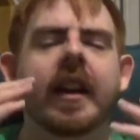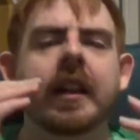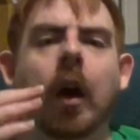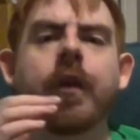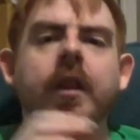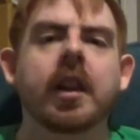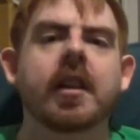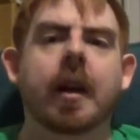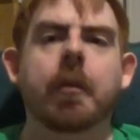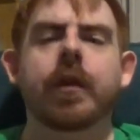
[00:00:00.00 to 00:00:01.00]
Daraufhin geht
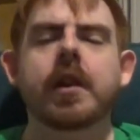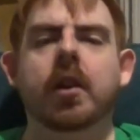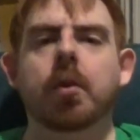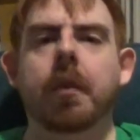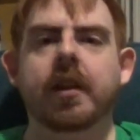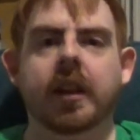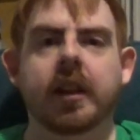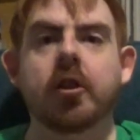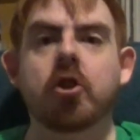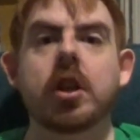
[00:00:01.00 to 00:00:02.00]
es aber auch wieder zu
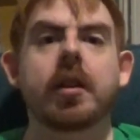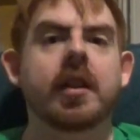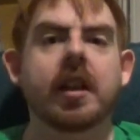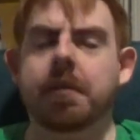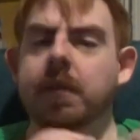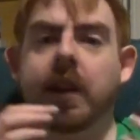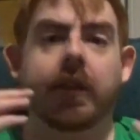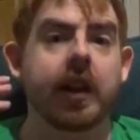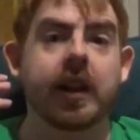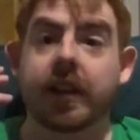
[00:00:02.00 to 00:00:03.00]
Masakichi, der hat
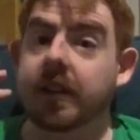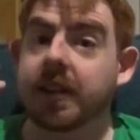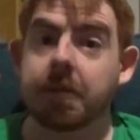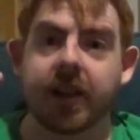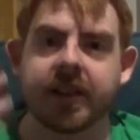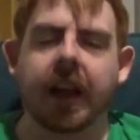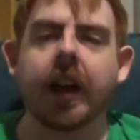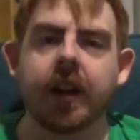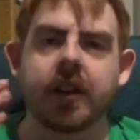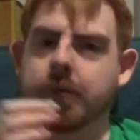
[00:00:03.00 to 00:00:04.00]
mittlerweile ein ganzes
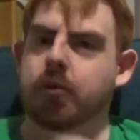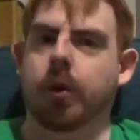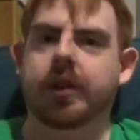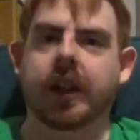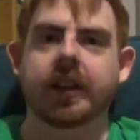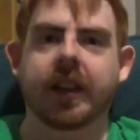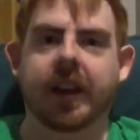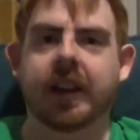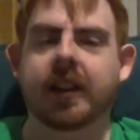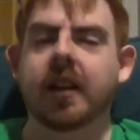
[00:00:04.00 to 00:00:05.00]
Massaker in diesem Schloss
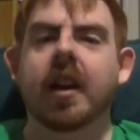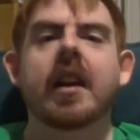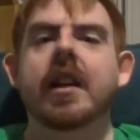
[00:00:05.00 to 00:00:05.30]
abgerichtet.